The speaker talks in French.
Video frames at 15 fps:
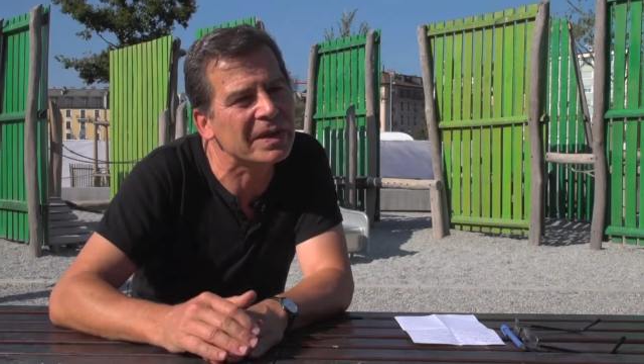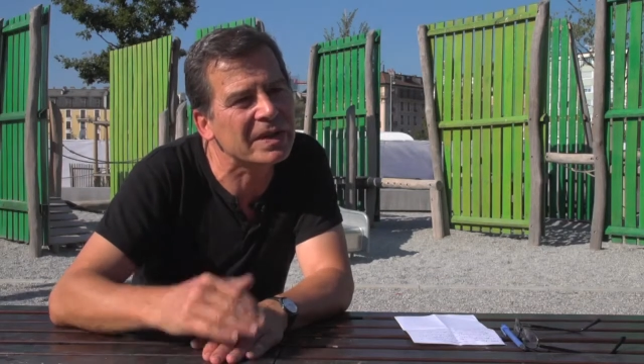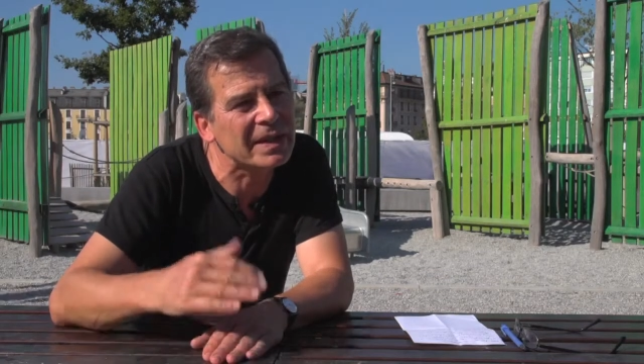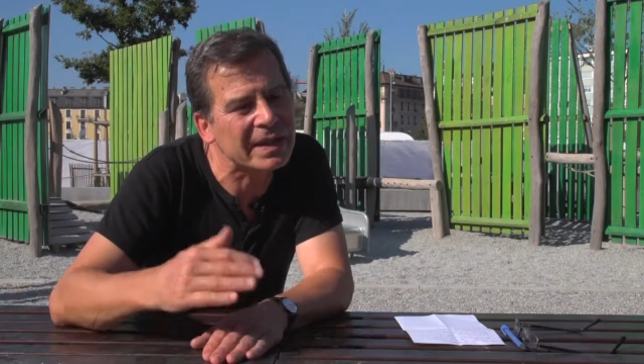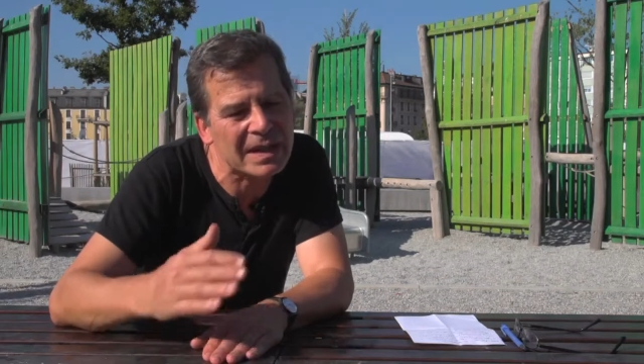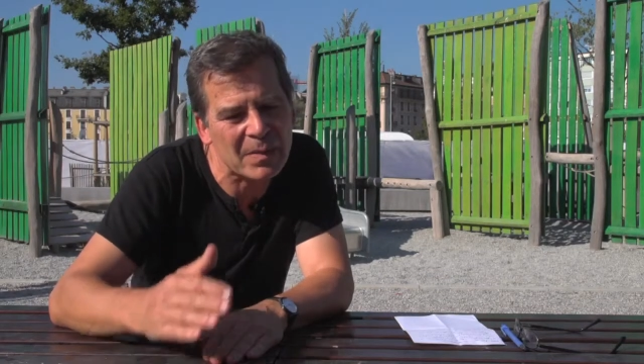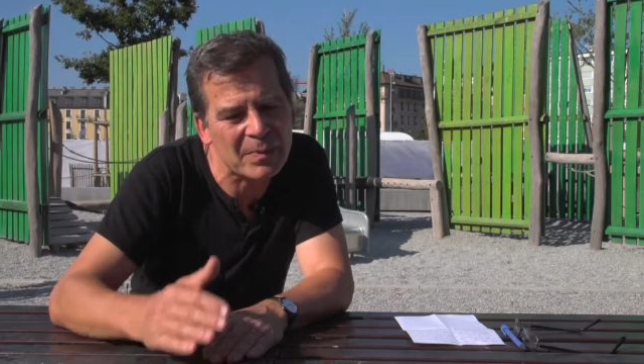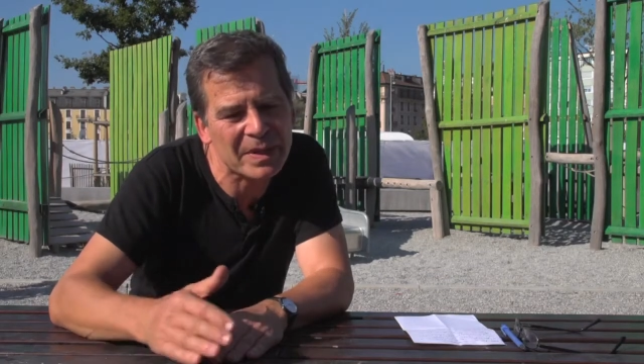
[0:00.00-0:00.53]
et,
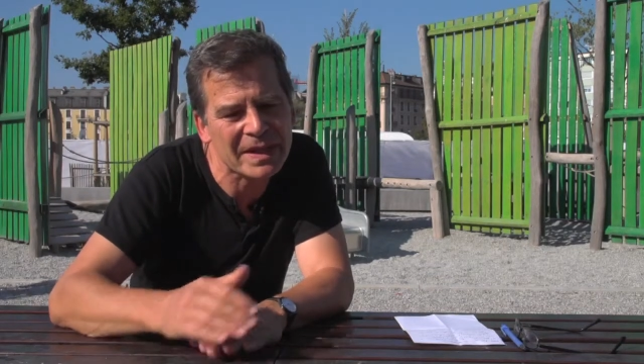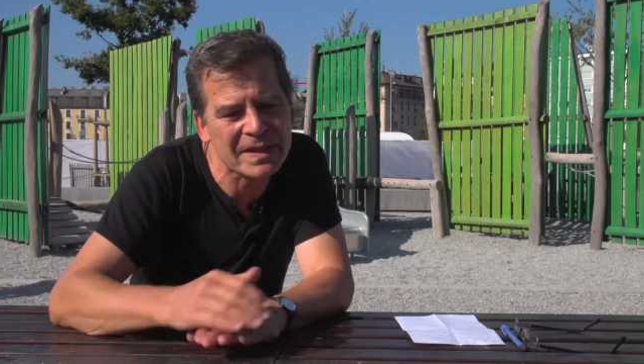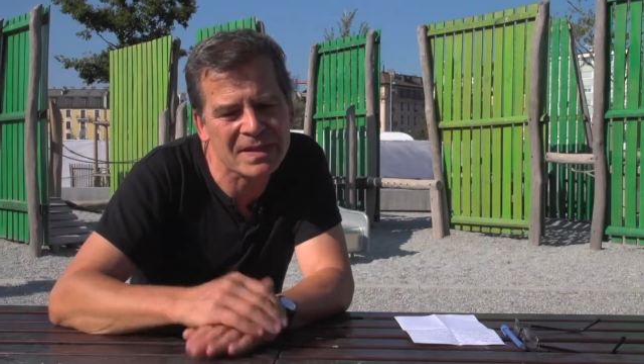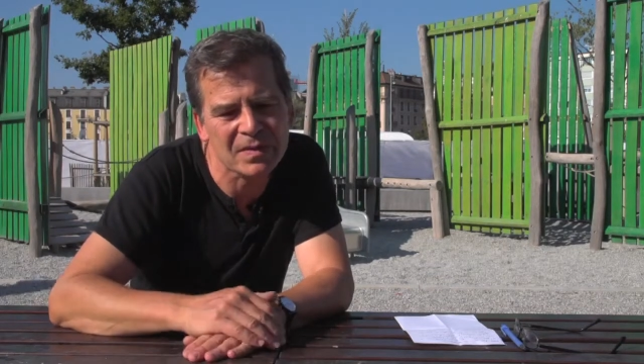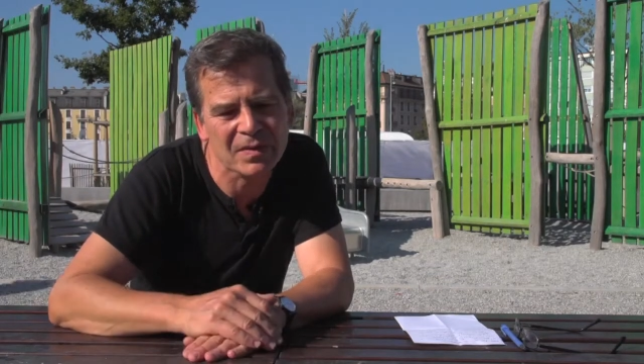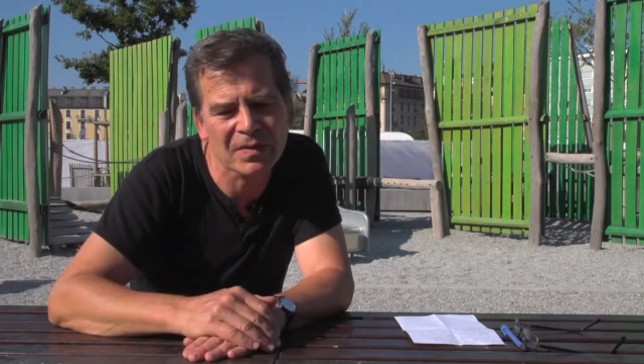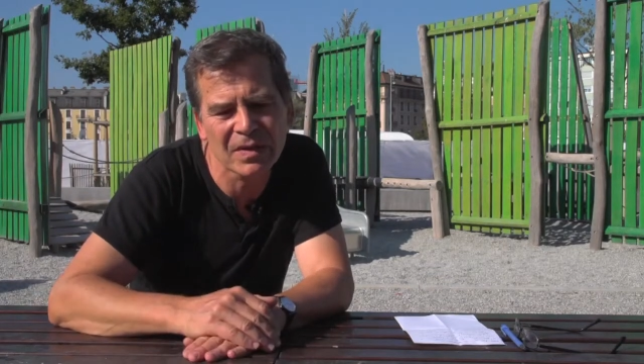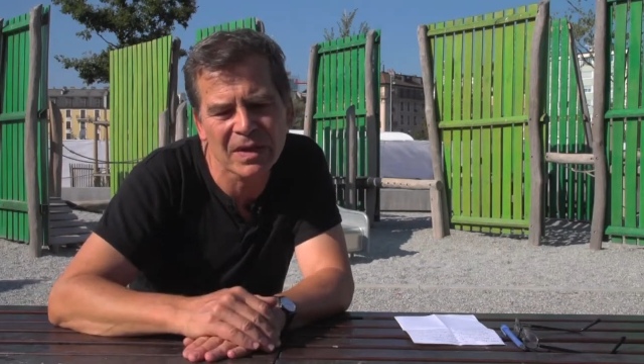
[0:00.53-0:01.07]
la pièce,
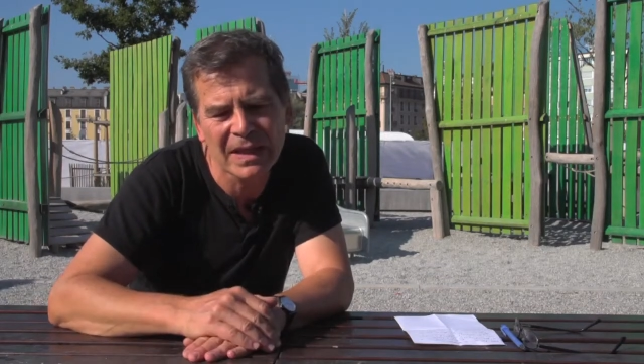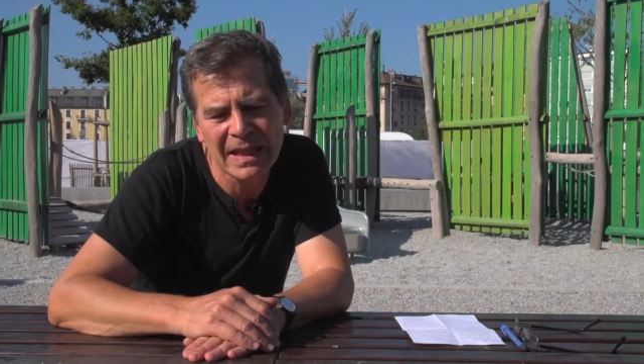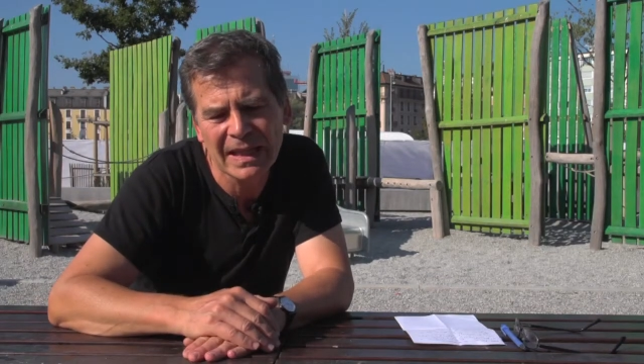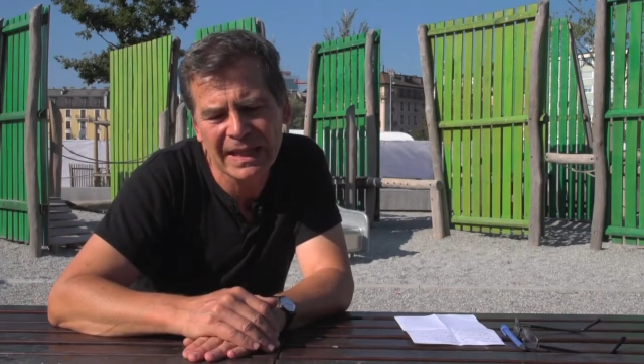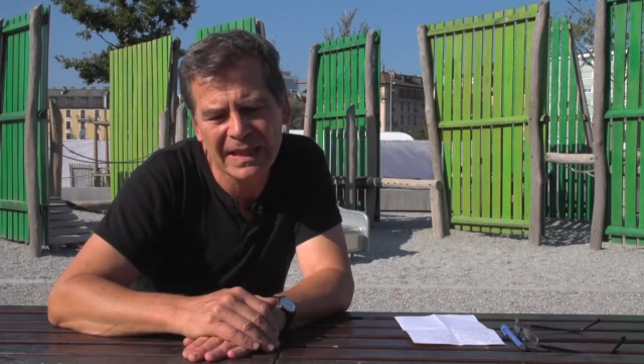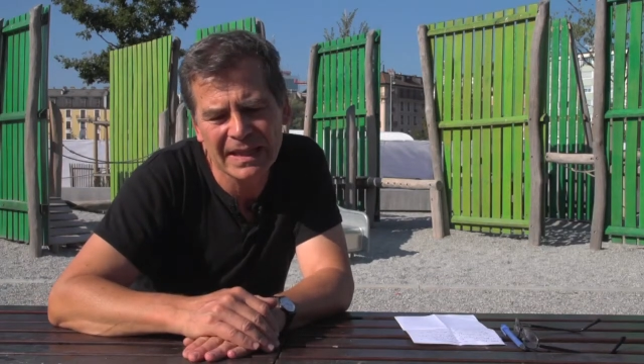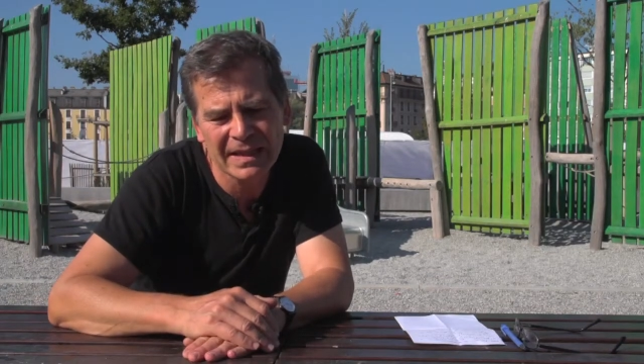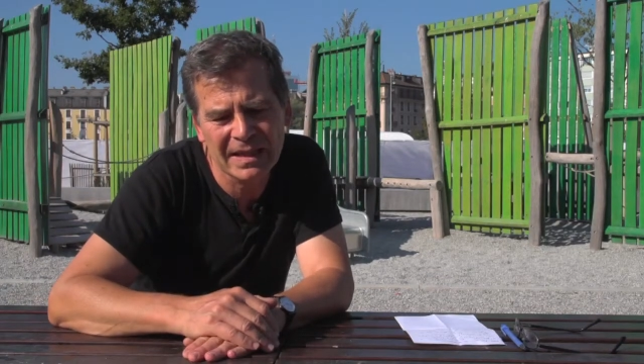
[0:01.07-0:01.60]

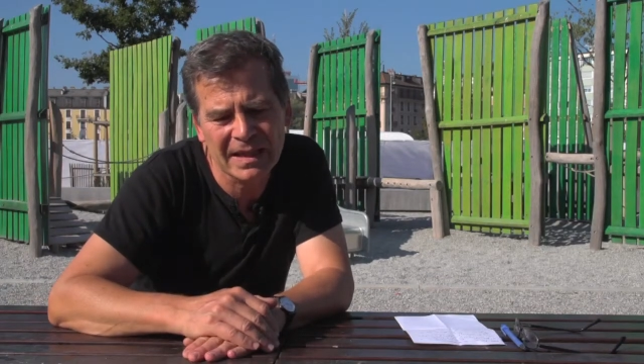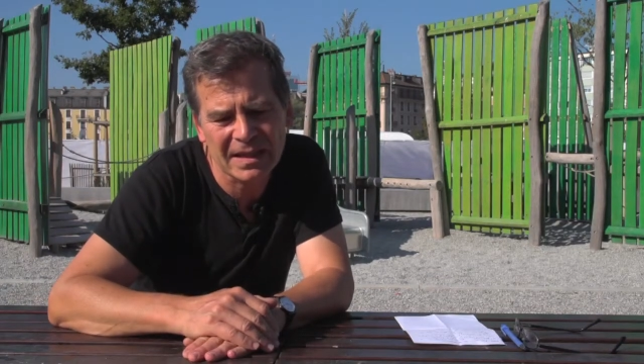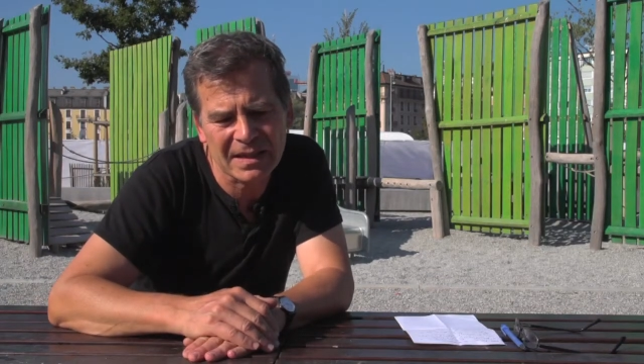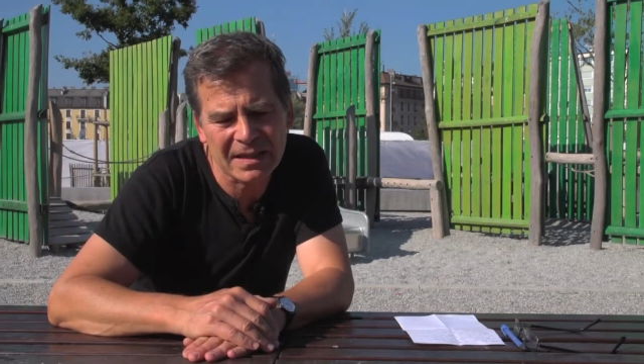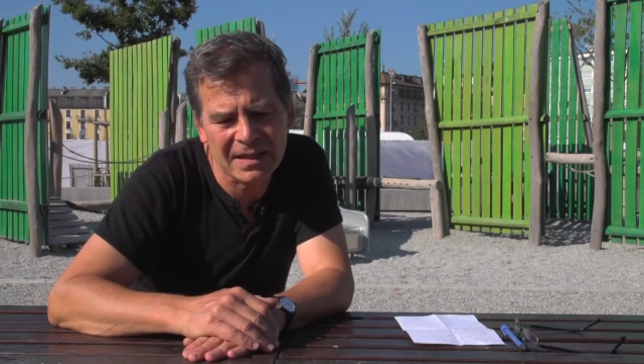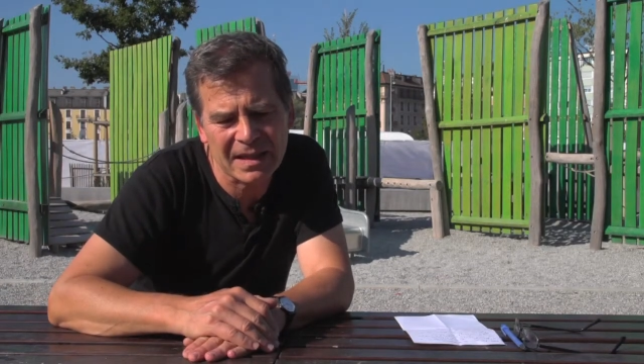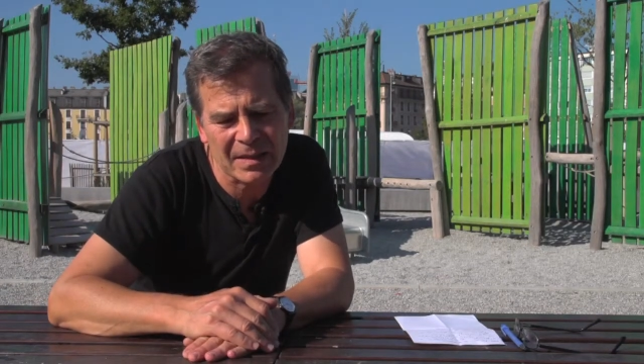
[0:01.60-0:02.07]
la,